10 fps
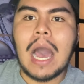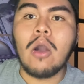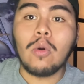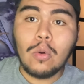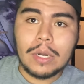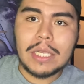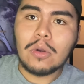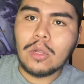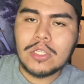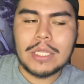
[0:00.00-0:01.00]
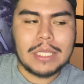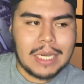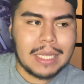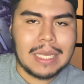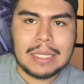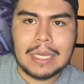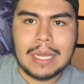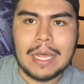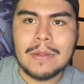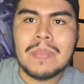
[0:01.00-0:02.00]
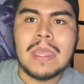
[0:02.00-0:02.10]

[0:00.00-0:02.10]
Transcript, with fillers: a ocurrir cuando se tiene que atacar.